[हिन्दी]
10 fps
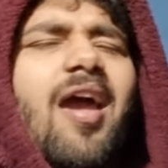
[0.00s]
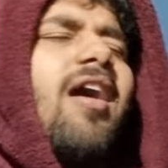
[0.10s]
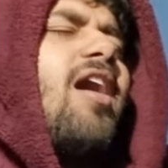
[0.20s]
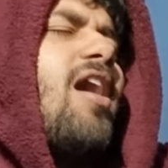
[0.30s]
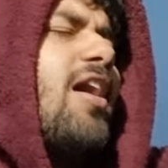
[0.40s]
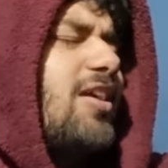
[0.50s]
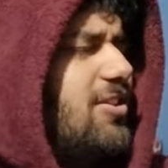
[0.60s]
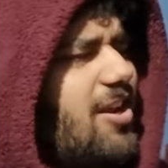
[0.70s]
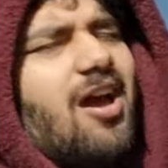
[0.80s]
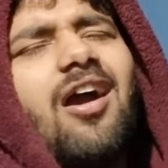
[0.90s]
बनाएगा
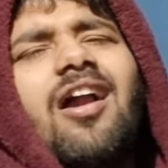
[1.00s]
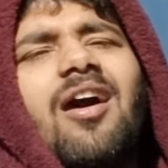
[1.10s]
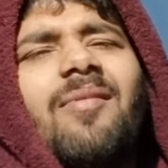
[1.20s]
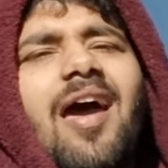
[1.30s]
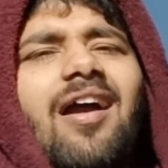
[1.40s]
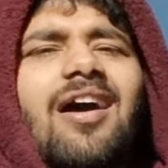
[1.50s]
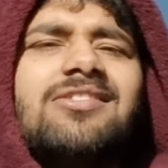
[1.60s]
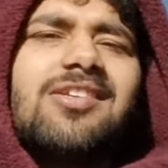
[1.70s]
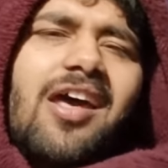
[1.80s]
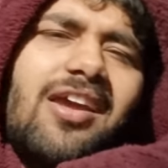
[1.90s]
इतना खाना बनाएगा
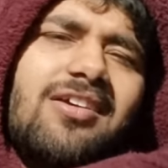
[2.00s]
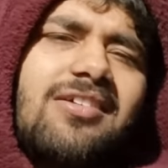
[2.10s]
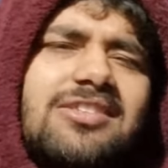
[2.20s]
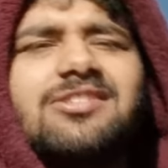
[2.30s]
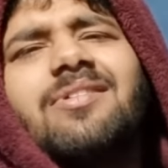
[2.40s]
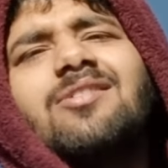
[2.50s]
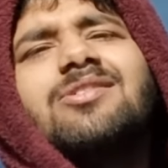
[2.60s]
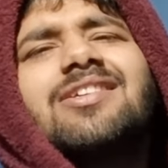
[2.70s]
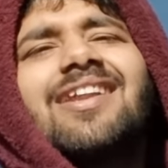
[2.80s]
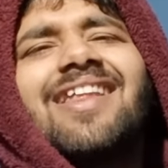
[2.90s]
सारे कस्टमर
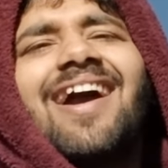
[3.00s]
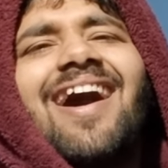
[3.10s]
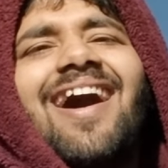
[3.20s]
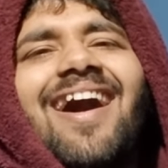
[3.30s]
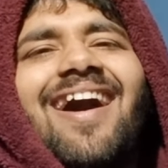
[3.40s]
खुश कर देगा